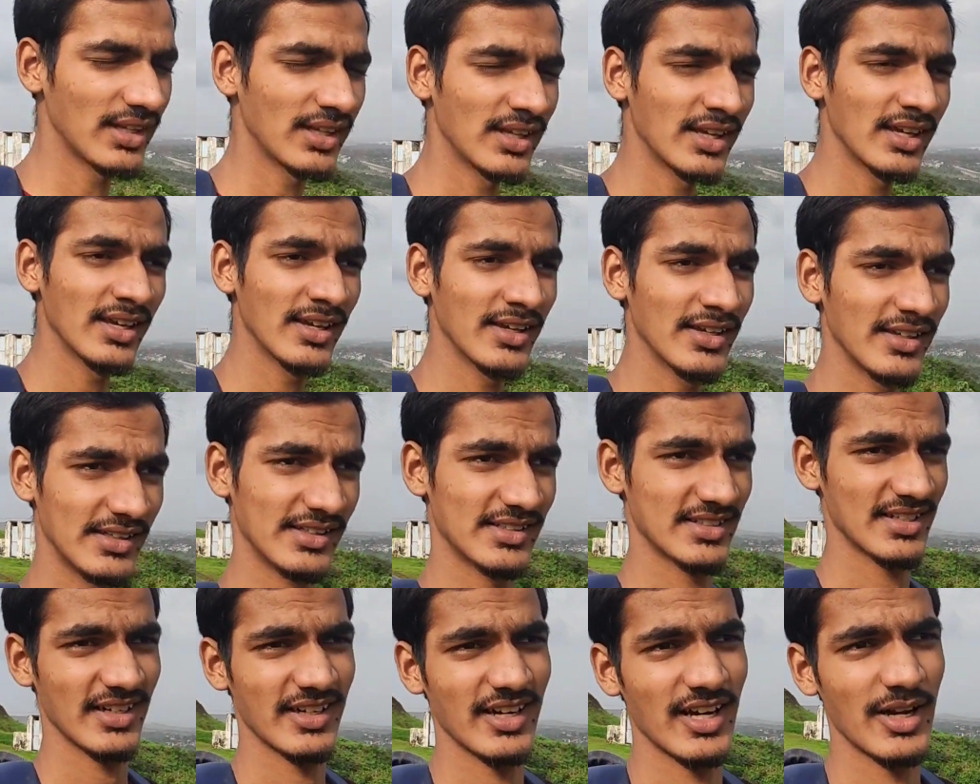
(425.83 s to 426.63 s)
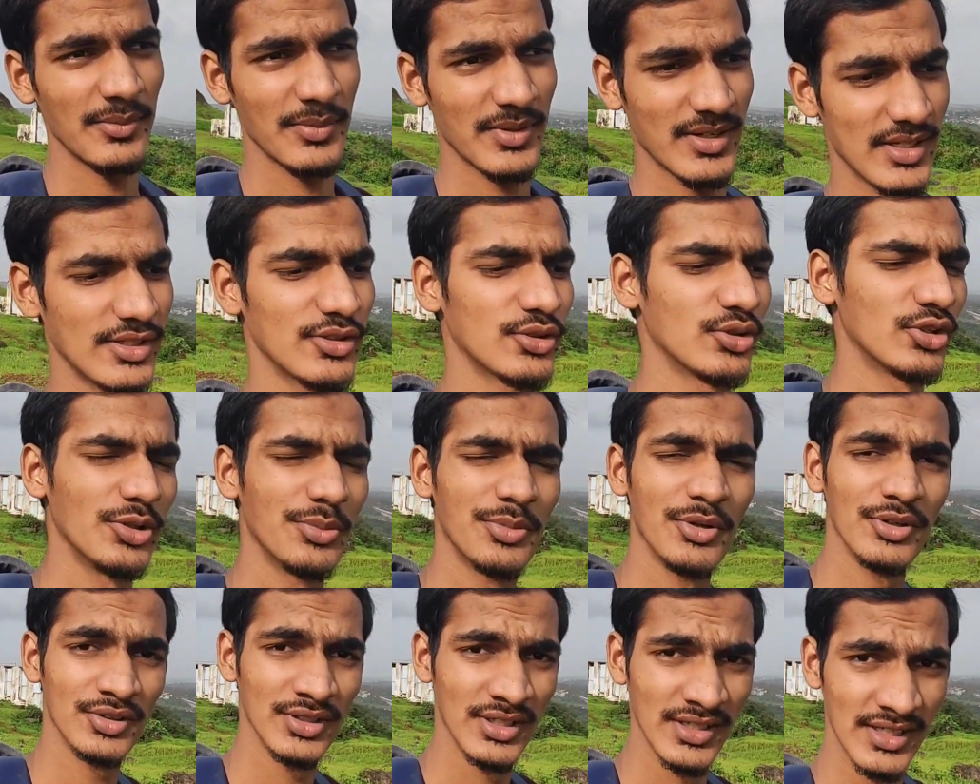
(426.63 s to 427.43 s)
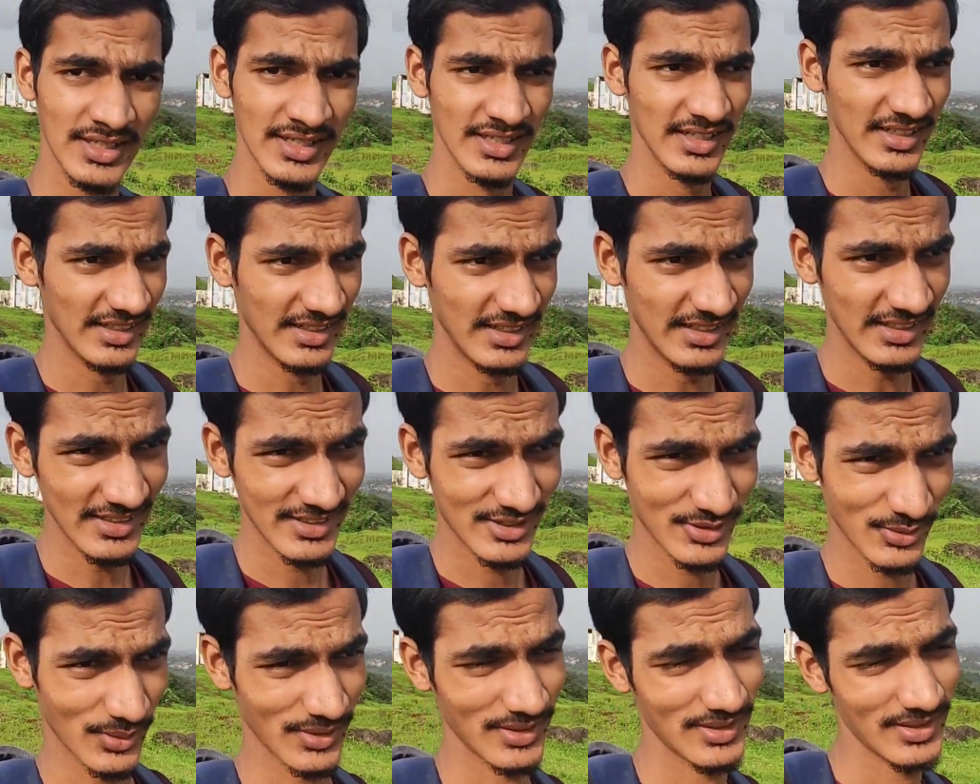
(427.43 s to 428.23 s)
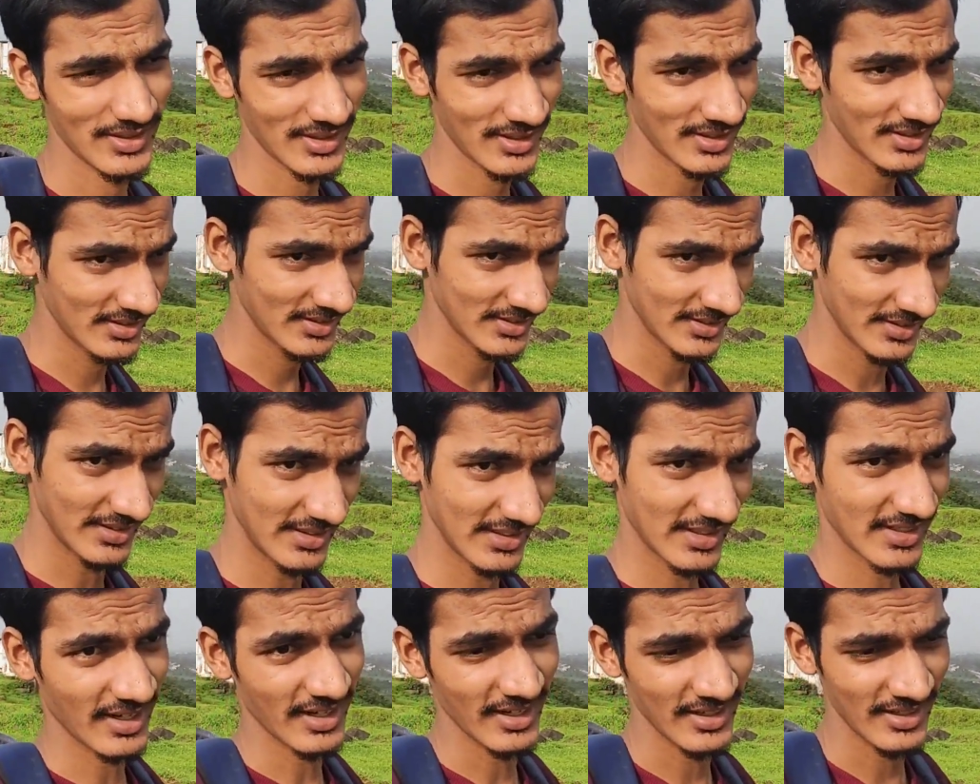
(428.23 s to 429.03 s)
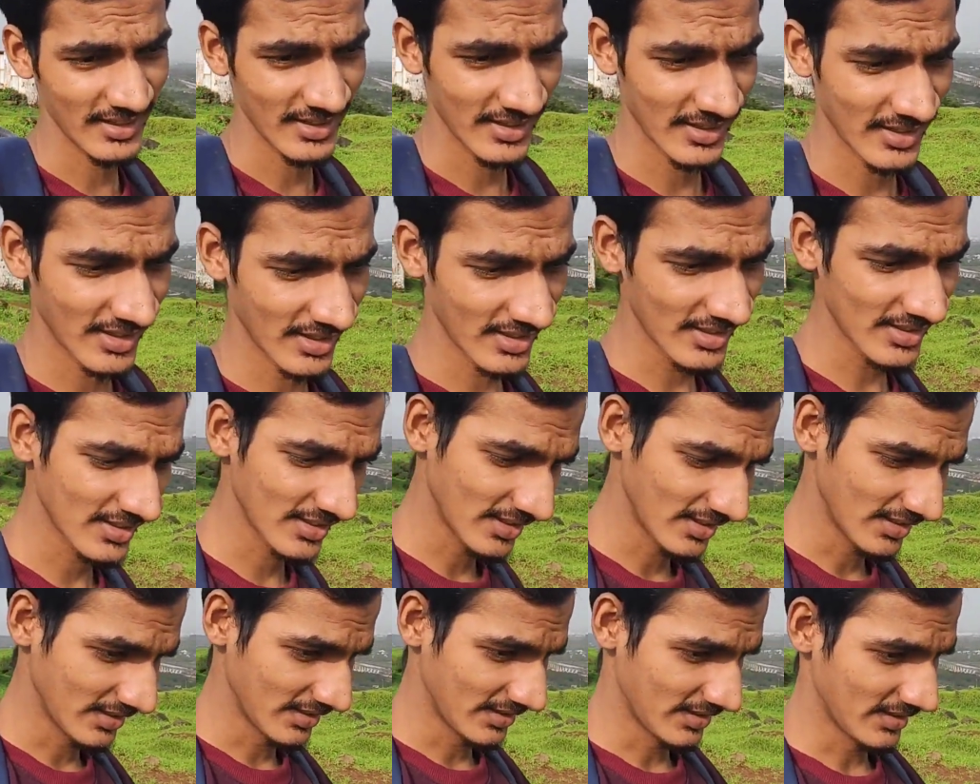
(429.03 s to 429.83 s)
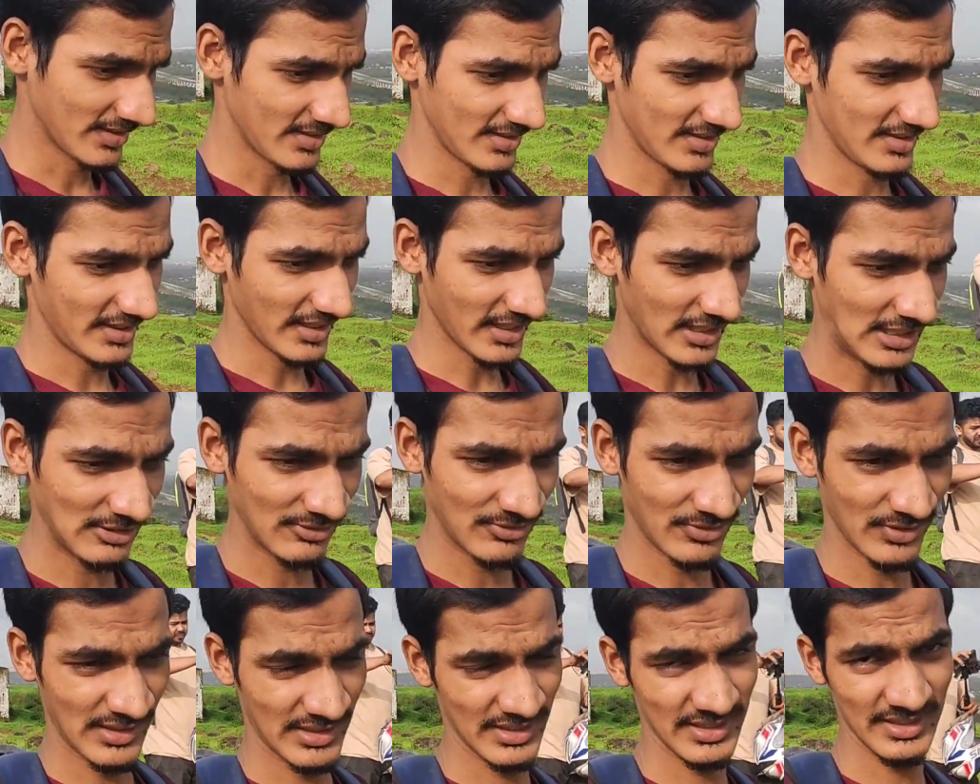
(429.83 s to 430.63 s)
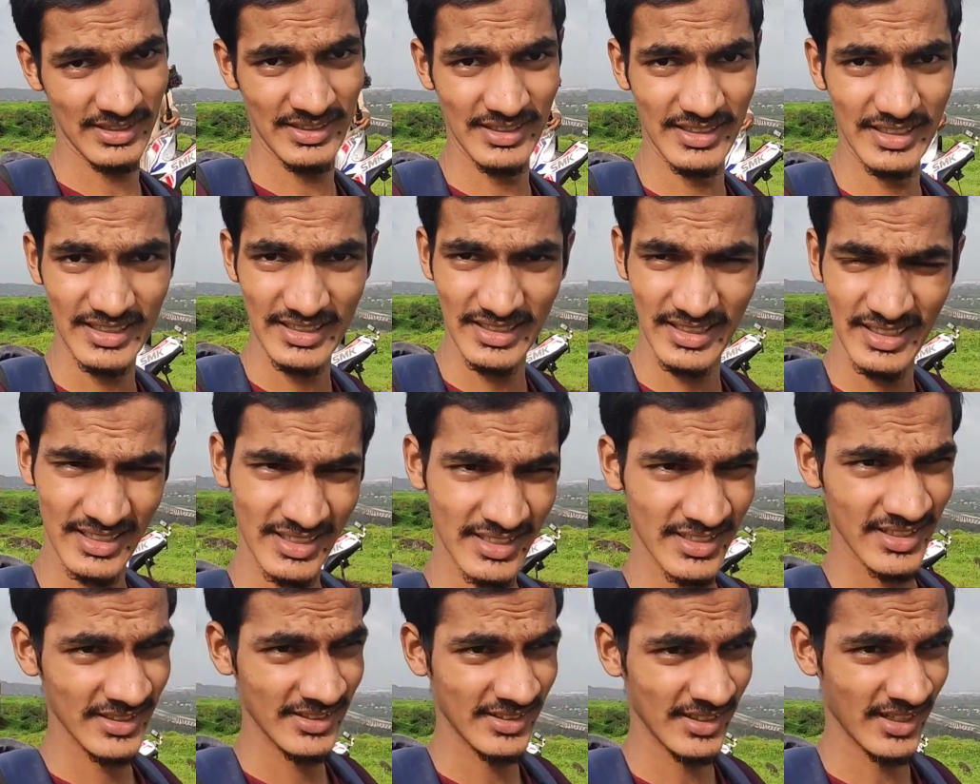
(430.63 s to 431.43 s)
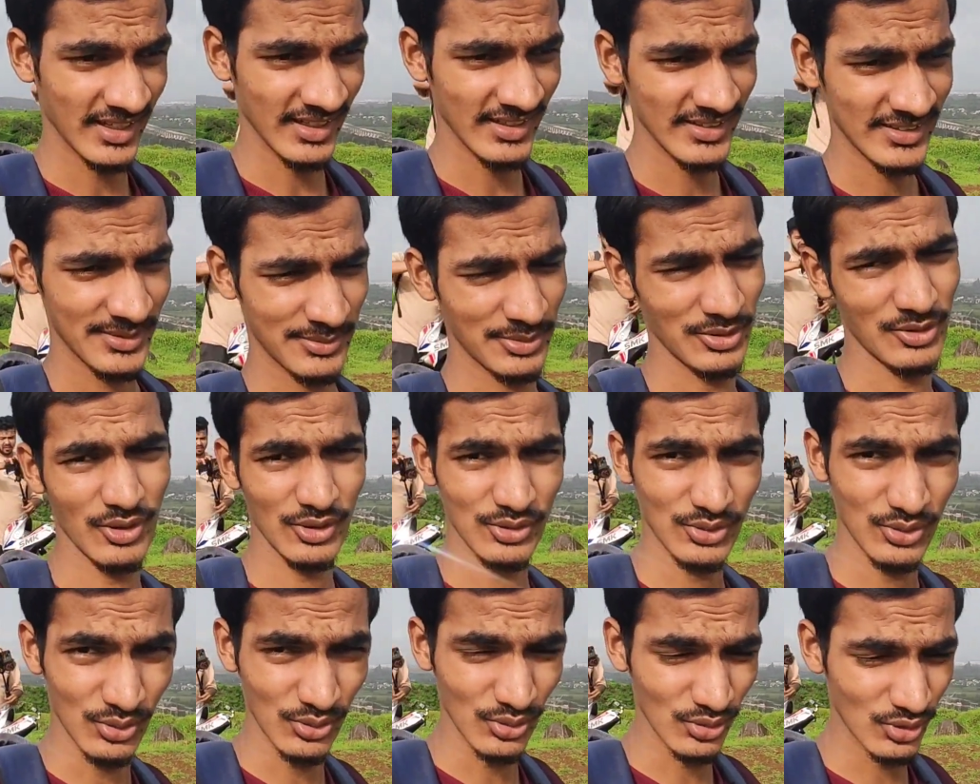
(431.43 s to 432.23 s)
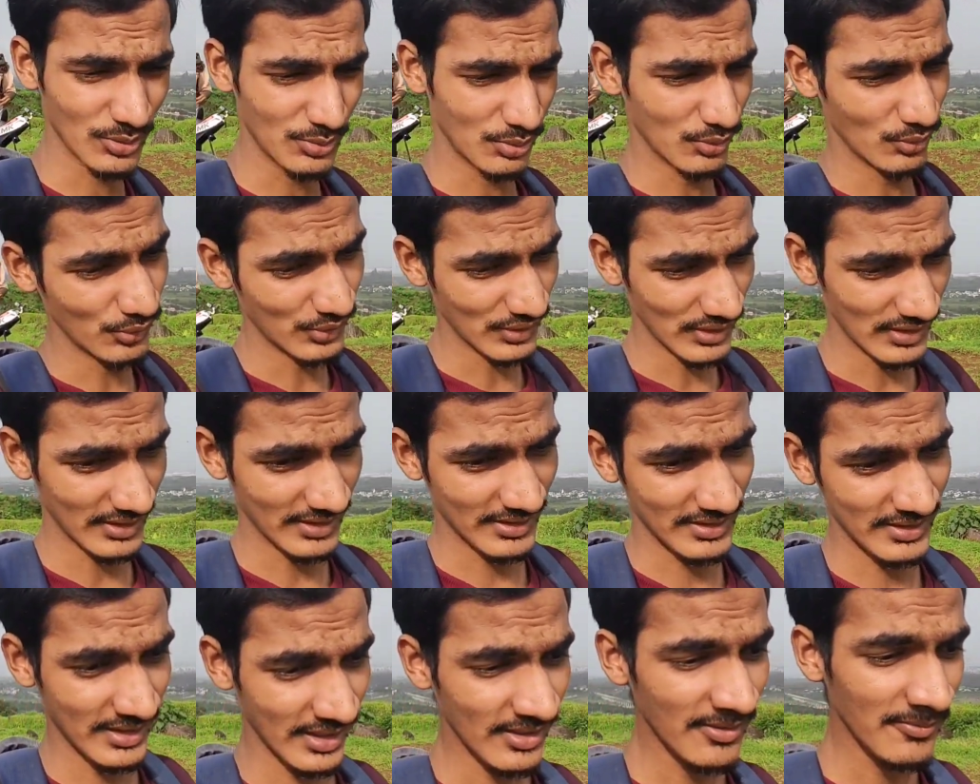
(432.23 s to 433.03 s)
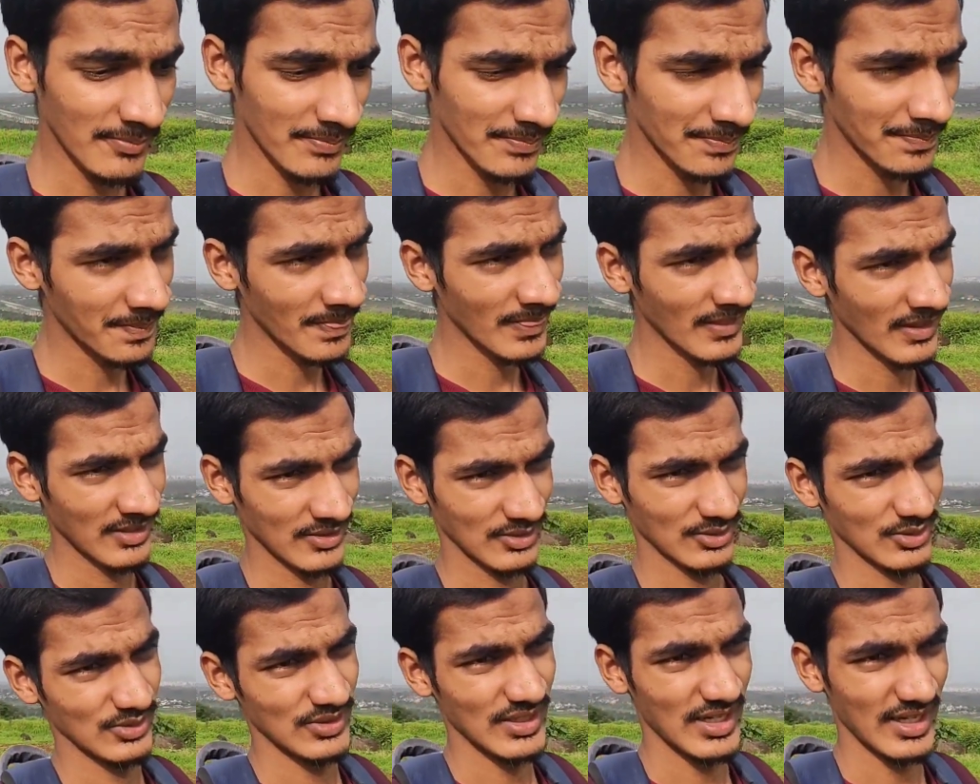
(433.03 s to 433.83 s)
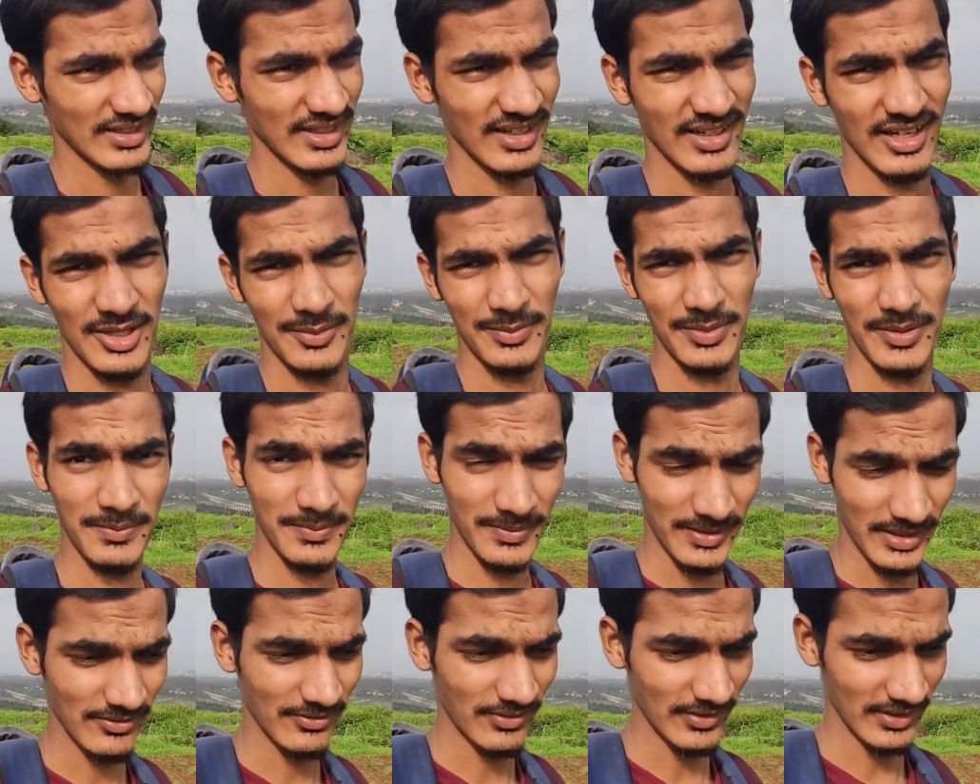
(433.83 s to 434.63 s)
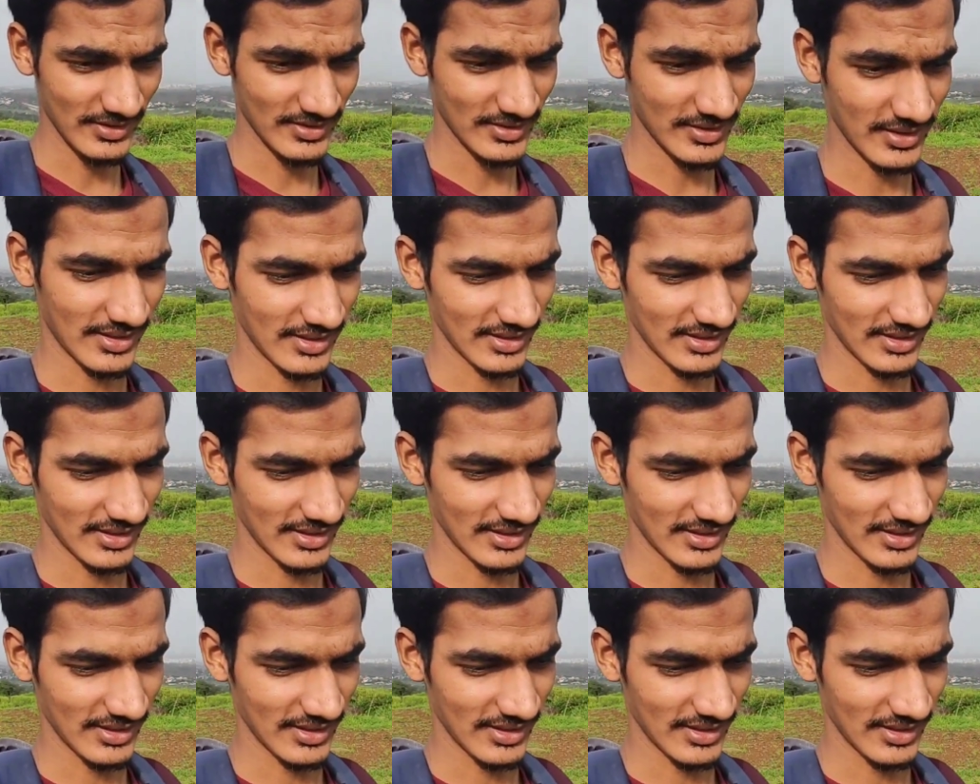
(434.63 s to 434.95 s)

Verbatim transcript: लेंगे इंस्टाग्राम के लिए थोड़ी बहुत रील्स वगैरह निकालेंगे देन फिर निकलेंगे यहाँ से बिकॉज दोनों को भूख लगी है तो जाके कहीं पे ब्रेकफास्ट